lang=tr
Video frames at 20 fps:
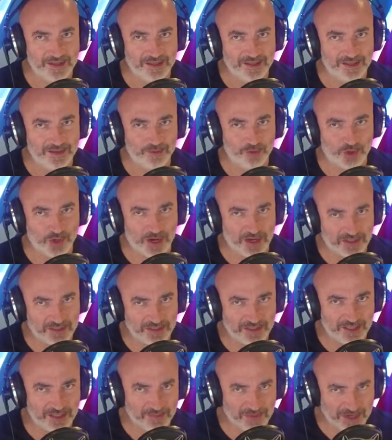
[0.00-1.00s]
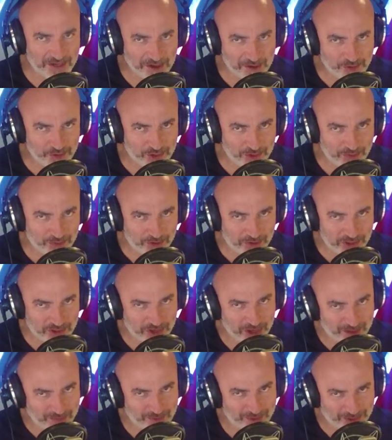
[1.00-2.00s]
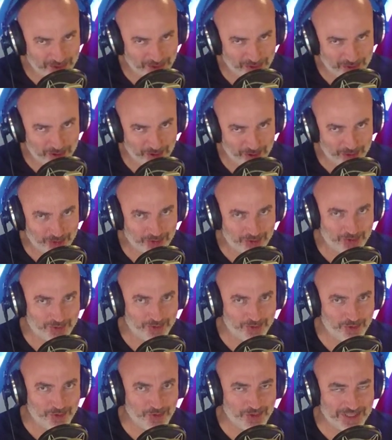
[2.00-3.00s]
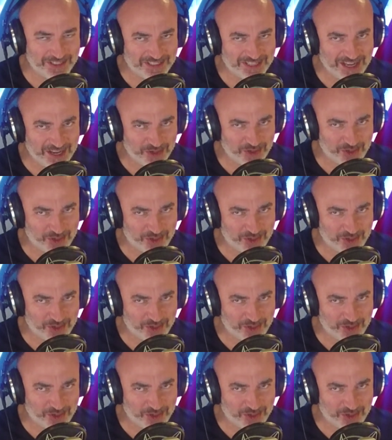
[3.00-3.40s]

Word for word: E, bu şarkıları bir an önce burada çalmak istiyoruz. Aynen, Üretilen aynen.